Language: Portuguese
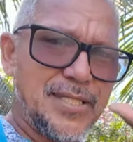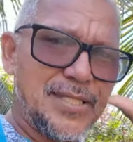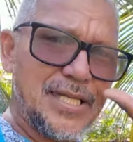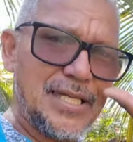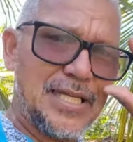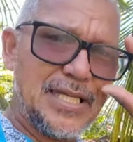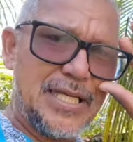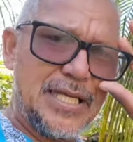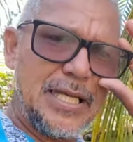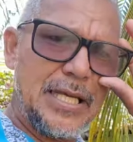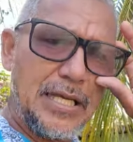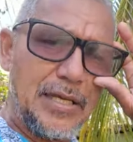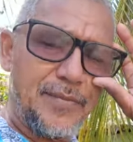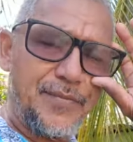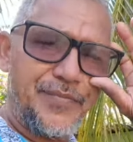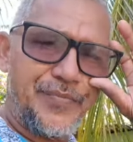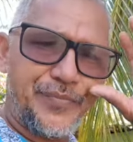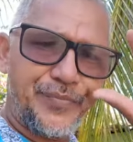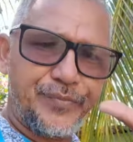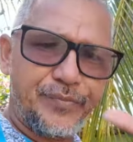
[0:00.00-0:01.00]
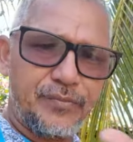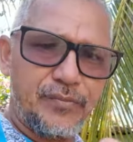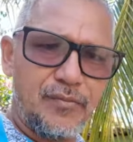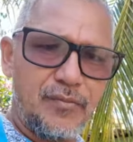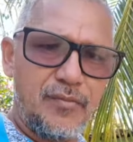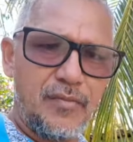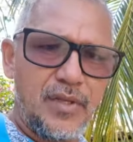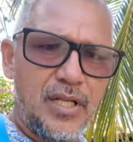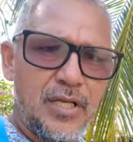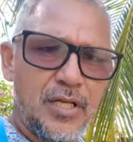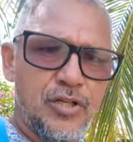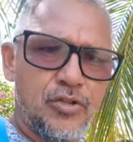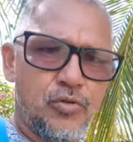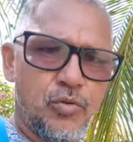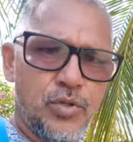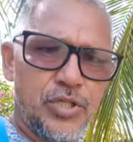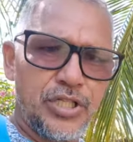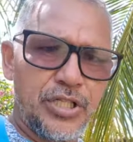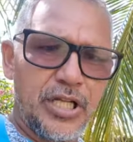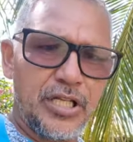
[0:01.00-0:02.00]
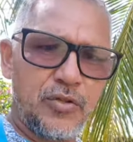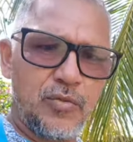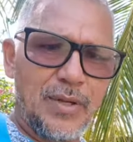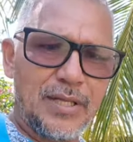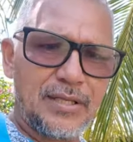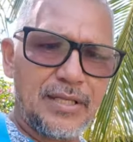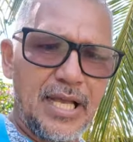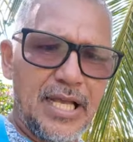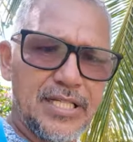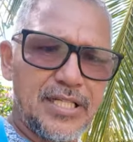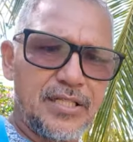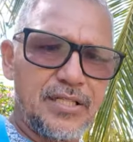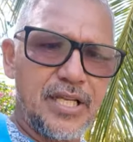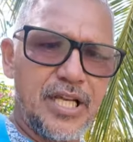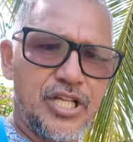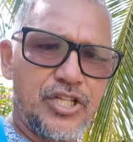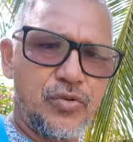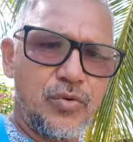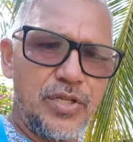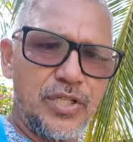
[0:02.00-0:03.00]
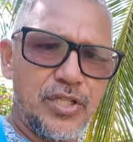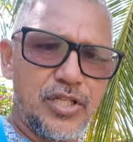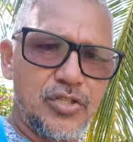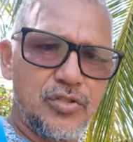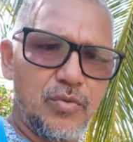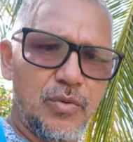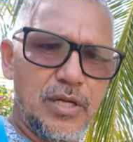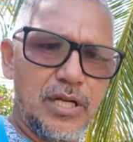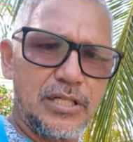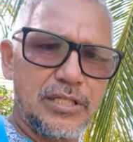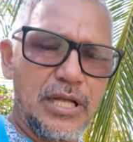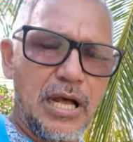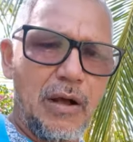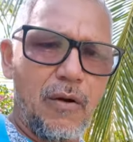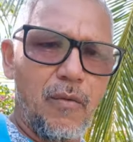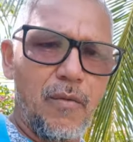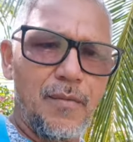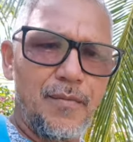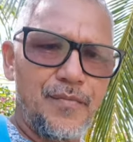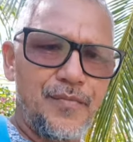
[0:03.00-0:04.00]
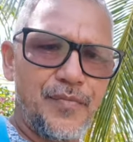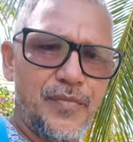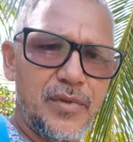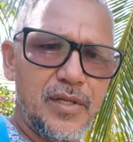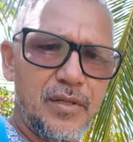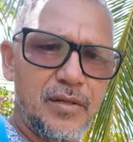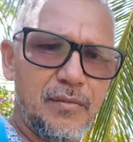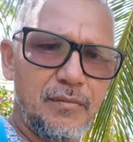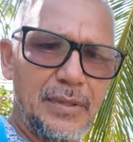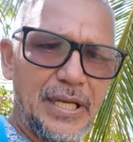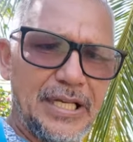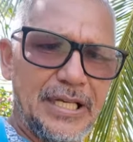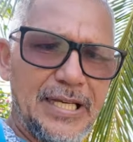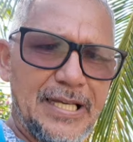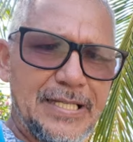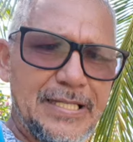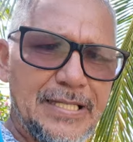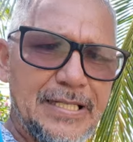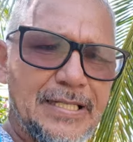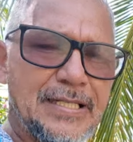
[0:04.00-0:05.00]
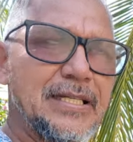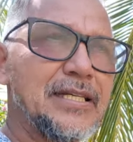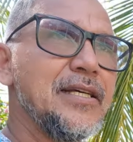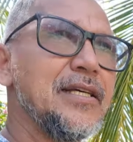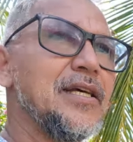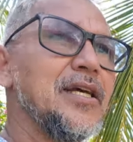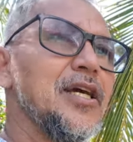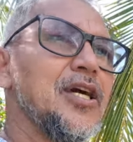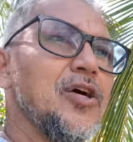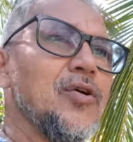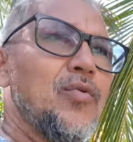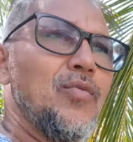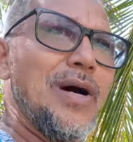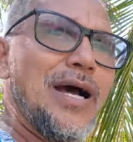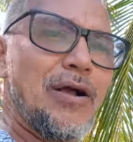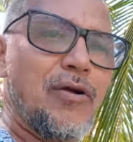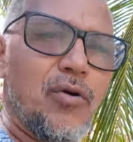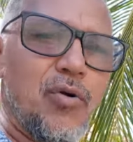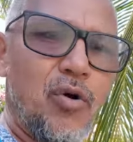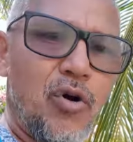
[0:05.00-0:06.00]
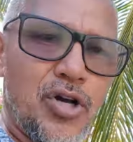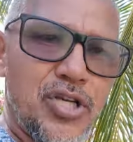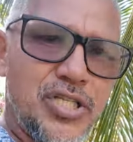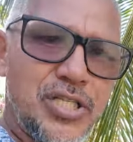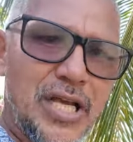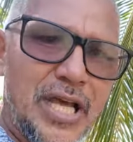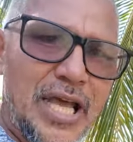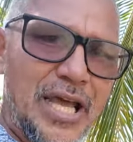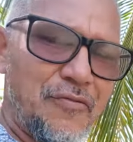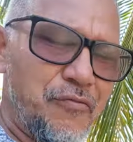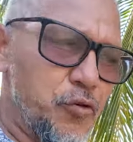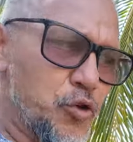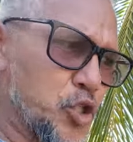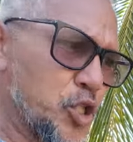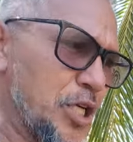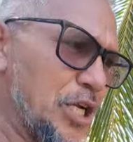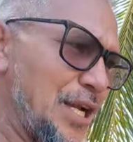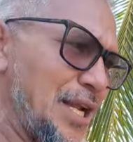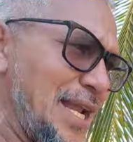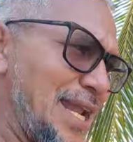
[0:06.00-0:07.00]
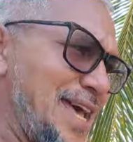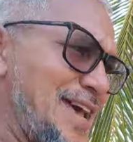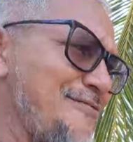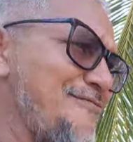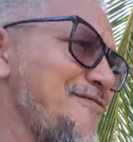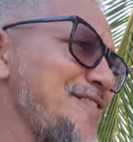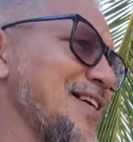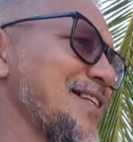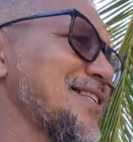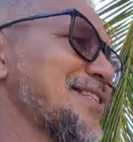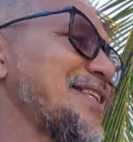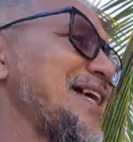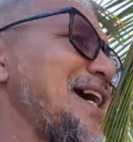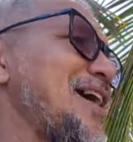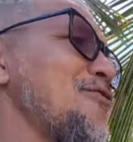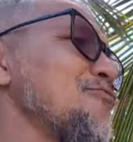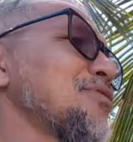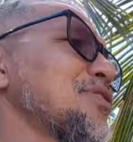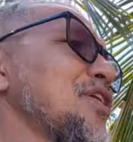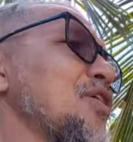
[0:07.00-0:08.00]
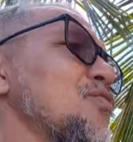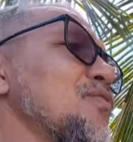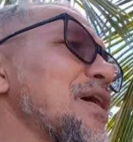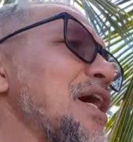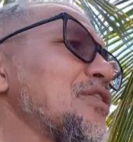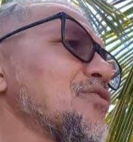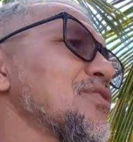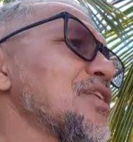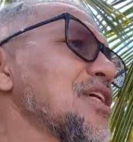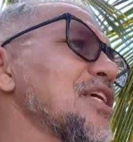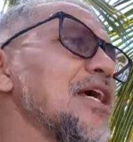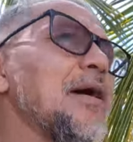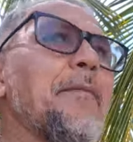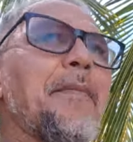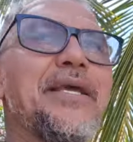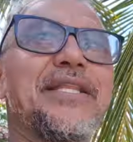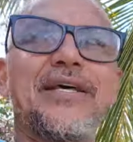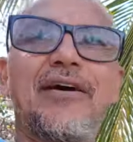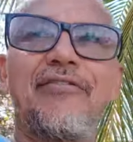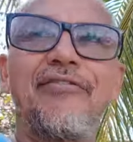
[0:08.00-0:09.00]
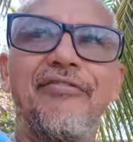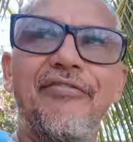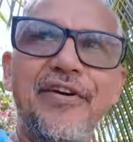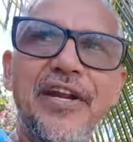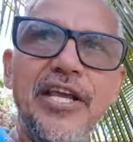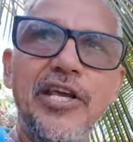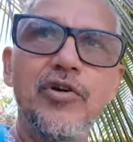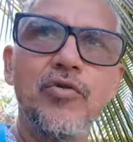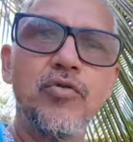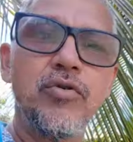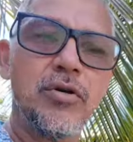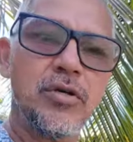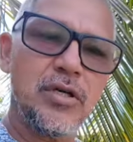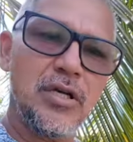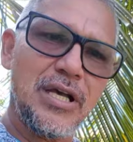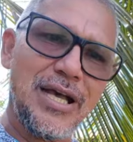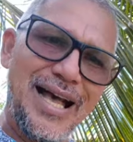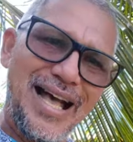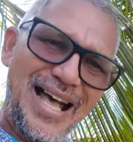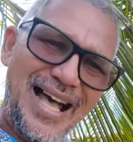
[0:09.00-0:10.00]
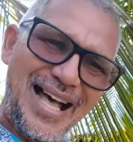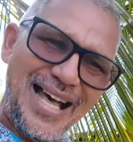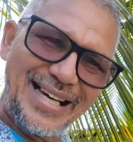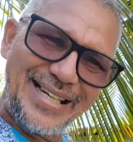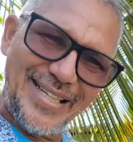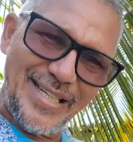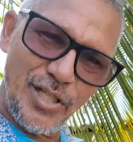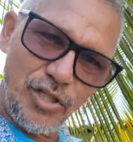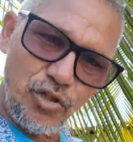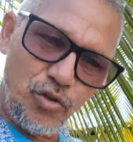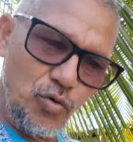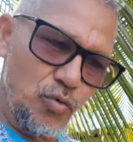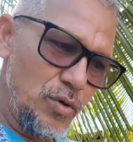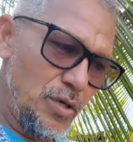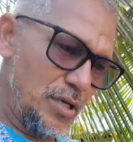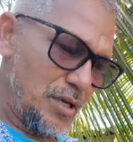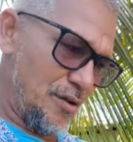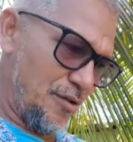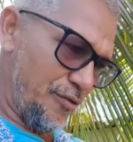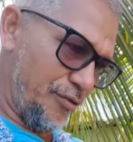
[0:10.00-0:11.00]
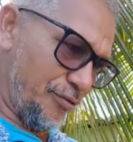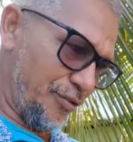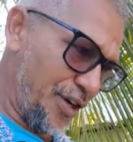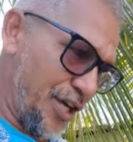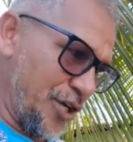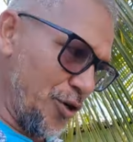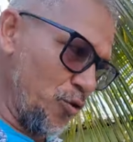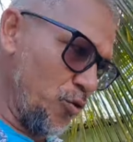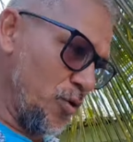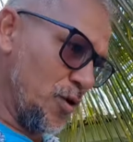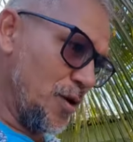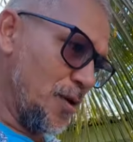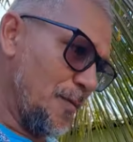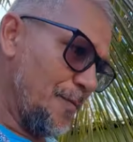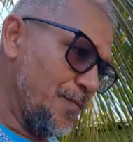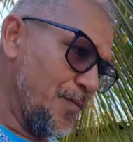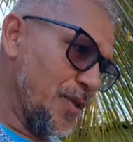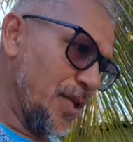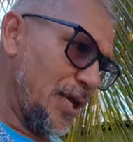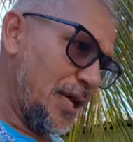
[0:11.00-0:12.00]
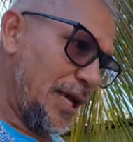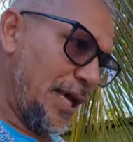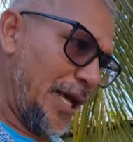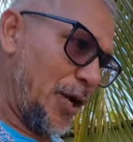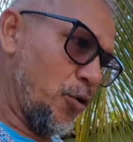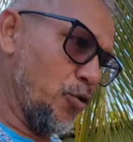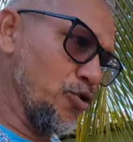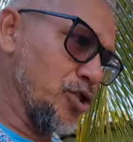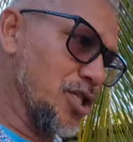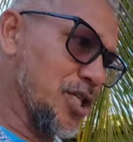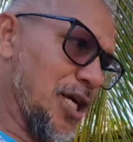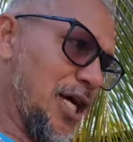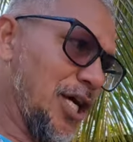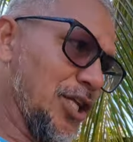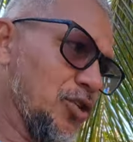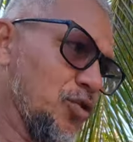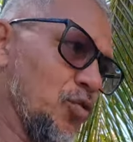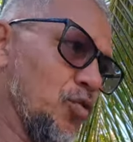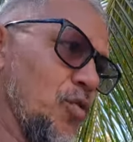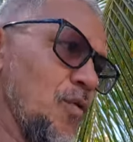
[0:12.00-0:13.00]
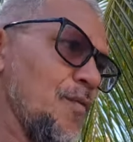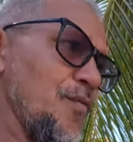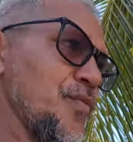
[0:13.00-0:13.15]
isso aqui e sustento a tese desde o início do canal, beleza? Uma coisa é você levantar o teu galo de campina frio, arisco, frio, é, usando